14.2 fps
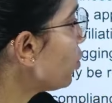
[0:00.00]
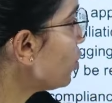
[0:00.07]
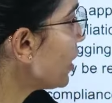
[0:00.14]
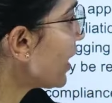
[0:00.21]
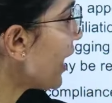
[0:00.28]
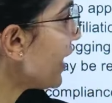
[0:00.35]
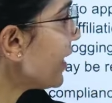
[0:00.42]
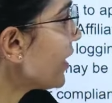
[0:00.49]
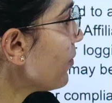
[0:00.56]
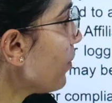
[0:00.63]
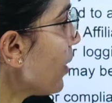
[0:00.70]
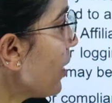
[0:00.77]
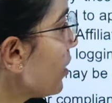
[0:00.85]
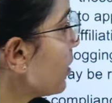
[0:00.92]
यूजर आई डी के
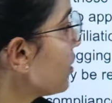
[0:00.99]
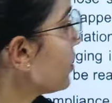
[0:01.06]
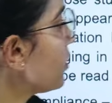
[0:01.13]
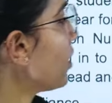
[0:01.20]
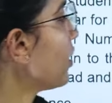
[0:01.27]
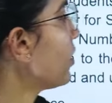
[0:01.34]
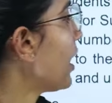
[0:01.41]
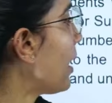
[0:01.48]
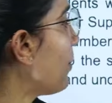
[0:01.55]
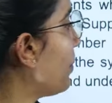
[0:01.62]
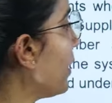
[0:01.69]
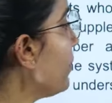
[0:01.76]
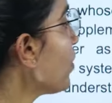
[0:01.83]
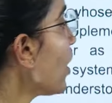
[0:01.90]
पा, आ, uh, uh, नाम
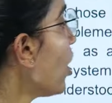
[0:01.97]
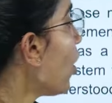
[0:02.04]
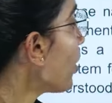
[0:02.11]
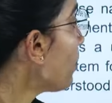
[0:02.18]
पे और